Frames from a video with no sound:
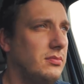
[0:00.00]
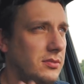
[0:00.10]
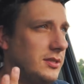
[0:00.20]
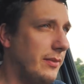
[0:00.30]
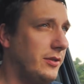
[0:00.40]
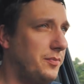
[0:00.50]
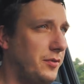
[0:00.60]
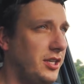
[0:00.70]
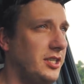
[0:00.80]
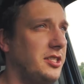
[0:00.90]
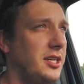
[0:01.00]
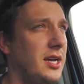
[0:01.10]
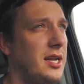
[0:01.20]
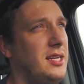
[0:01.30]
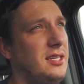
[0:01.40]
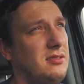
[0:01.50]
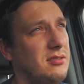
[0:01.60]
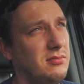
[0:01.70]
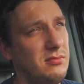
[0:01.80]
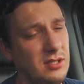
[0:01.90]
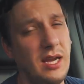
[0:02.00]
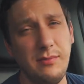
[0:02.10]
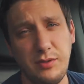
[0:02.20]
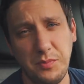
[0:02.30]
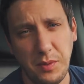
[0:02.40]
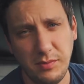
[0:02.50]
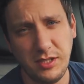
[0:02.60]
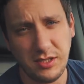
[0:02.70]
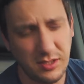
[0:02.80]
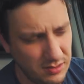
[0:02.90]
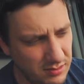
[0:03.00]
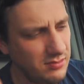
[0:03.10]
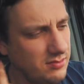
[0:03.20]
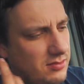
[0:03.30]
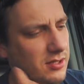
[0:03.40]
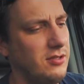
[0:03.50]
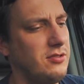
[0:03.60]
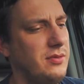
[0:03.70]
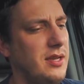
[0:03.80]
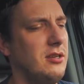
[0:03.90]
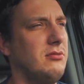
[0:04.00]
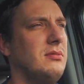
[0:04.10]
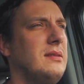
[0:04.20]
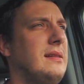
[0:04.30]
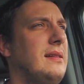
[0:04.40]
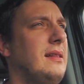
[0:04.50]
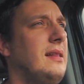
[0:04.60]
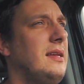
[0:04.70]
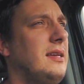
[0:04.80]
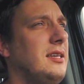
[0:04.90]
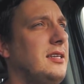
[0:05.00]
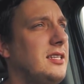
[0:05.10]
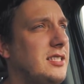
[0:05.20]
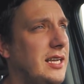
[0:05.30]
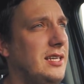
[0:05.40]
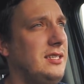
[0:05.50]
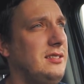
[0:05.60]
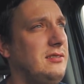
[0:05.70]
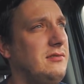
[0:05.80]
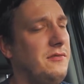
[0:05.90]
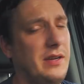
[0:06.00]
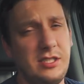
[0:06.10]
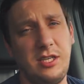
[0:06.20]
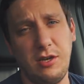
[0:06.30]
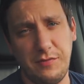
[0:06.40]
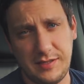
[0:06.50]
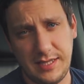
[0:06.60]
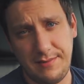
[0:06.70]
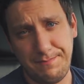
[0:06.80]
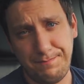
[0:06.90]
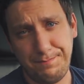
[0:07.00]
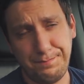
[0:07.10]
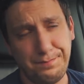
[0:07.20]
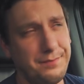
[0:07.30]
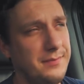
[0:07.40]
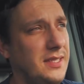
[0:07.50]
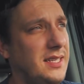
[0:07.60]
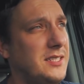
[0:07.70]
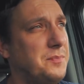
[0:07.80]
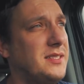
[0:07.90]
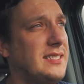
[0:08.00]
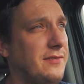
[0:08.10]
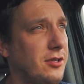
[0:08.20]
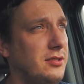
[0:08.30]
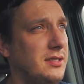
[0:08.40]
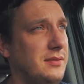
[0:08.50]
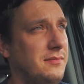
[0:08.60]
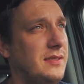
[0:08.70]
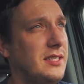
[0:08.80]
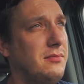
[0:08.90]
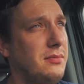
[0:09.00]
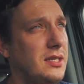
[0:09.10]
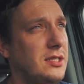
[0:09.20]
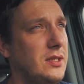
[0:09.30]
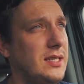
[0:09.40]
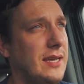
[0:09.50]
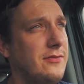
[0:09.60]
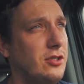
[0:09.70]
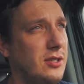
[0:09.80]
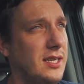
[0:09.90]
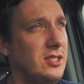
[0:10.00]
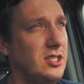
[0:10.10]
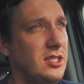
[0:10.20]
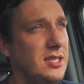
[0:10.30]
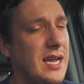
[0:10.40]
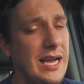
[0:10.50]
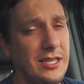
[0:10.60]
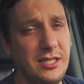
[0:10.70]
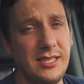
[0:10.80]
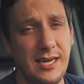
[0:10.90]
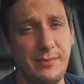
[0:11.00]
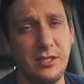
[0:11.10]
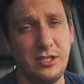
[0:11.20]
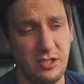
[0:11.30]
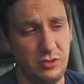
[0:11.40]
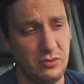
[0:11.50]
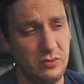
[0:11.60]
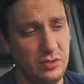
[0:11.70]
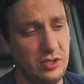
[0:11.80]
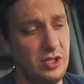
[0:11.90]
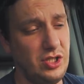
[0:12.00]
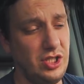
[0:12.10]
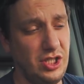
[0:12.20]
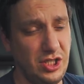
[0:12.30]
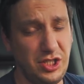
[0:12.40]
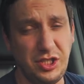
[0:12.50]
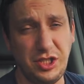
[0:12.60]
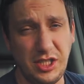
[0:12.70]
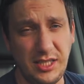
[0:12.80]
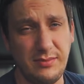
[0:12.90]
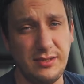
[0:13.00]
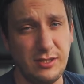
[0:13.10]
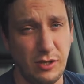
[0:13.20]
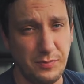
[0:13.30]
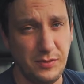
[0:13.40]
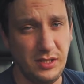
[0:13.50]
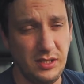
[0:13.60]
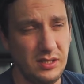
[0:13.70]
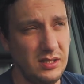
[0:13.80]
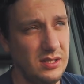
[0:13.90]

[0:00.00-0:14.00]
Sam ich poniesie, ale to trzeba im przypomnieć i rozumieją. Jeżeli wasz kierowca jest postawiony w takim miejscu jak ja wczoraj, czyli ani grama cieniu, 37 stopni,